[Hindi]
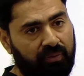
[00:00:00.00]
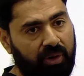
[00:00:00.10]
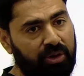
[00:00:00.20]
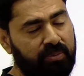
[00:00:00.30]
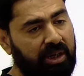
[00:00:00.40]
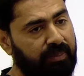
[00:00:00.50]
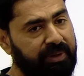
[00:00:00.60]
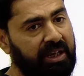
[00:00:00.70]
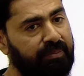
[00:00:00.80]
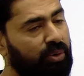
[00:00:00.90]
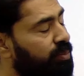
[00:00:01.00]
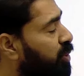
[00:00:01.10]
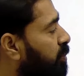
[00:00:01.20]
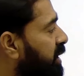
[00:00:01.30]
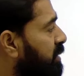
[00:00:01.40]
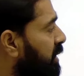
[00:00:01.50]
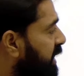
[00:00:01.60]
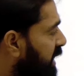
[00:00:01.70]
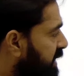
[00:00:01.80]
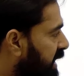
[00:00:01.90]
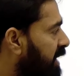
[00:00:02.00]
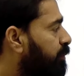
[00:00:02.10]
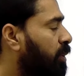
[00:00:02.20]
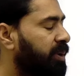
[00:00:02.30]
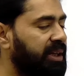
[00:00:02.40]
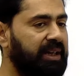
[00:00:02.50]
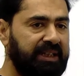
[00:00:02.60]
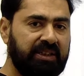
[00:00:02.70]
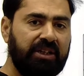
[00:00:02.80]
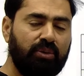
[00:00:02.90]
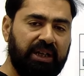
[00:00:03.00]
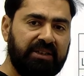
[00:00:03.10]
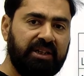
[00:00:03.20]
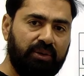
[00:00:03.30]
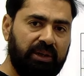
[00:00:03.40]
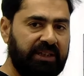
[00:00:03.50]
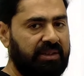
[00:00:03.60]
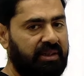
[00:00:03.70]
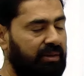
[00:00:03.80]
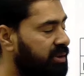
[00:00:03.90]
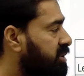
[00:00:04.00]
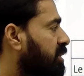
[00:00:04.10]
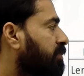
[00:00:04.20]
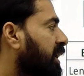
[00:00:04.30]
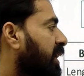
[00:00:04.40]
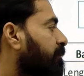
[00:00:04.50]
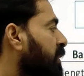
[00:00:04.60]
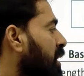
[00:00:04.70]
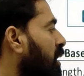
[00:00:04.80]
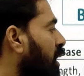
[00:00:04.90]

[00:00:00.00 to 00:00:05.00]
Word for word: वॉल्यूम अपने आप में कोई प्रॉपर्टी नहीं बल्कि एक डिराइव प्रॉपर्टी है लेंथ इनटू लेंथ इनटू लेंथ जब मिलेगा